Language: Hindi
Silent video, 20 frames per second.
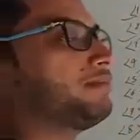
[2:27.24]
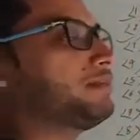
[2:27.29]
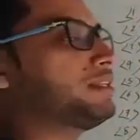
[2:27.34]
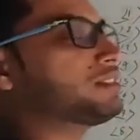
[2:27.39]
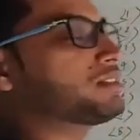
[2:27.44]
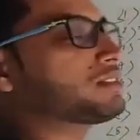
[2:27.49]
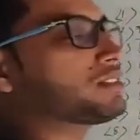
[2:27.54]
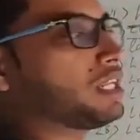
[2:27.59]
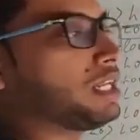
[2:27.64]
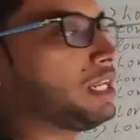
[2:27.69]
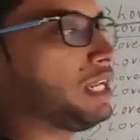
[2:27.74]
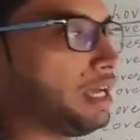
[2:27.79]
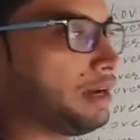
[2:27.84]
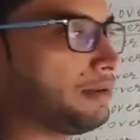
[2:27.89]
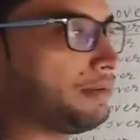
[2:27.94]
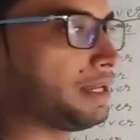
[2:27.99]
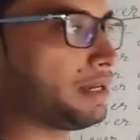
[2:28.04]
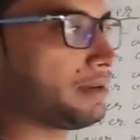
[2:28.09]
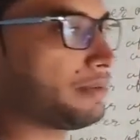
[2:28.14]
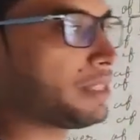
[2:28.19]
मीन्स
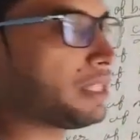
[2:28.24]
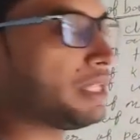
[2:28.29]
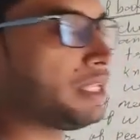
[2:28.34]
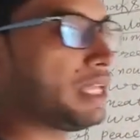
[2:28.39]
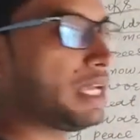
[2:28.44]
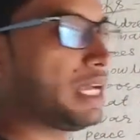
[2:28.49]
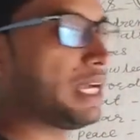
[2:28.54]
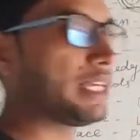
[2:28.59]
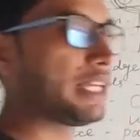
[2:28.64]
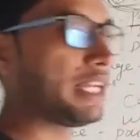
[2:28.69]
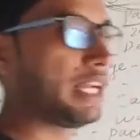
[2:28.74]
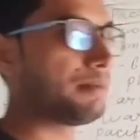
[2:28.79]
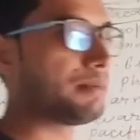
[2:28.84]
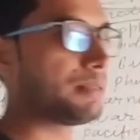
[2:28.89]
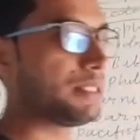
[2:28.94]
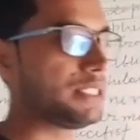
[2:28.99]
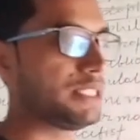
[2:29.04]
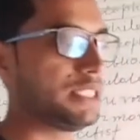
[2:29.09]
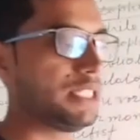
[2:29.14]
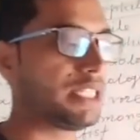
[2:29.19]
लवर अगर आप
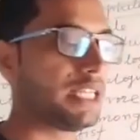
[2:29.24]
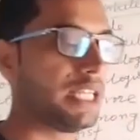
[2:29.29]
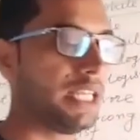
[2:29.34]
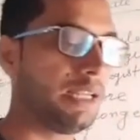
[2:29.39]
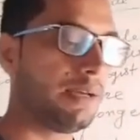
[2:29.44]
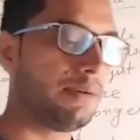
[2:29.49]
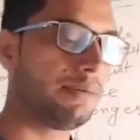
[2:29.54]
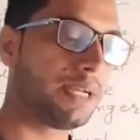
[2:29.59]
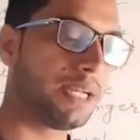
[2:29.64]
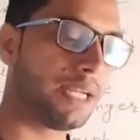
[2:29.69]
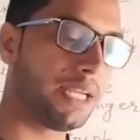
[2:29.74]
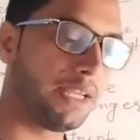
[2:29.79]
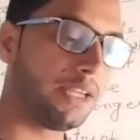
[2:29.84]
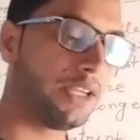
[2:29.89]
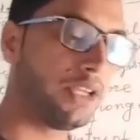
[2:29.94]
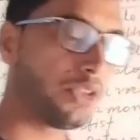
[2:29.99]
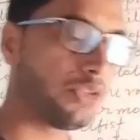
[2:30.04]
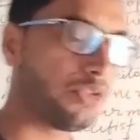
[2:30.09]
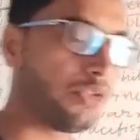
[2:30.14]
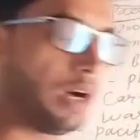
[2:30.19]
किसी के लवर हैं
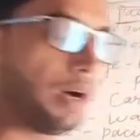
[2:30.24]
तो